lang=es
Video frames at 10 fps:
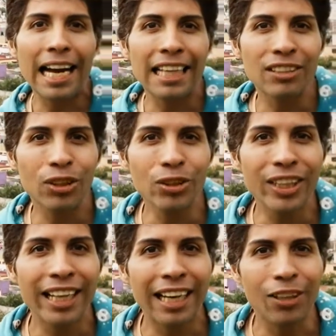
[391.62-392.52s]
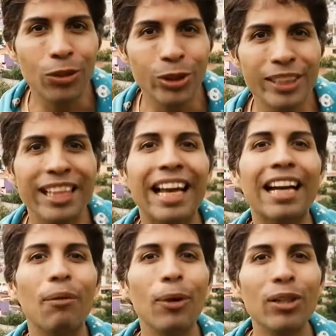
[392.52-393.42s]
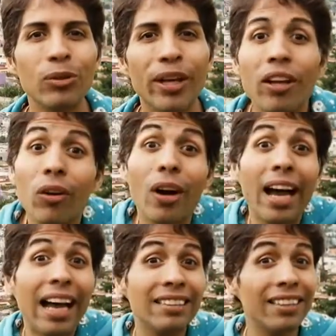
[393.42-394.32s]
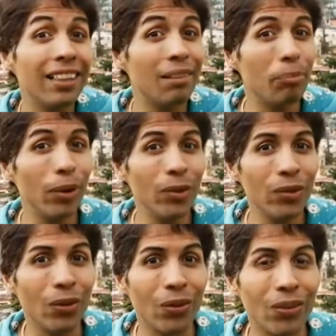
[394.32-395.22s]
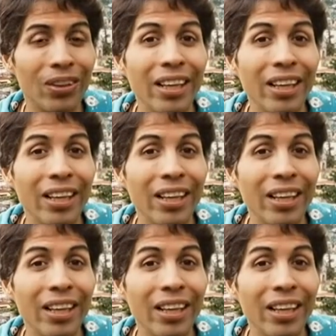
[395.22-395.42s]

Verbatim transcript: A las 12 de la noche se le acabó el sueño así de pronto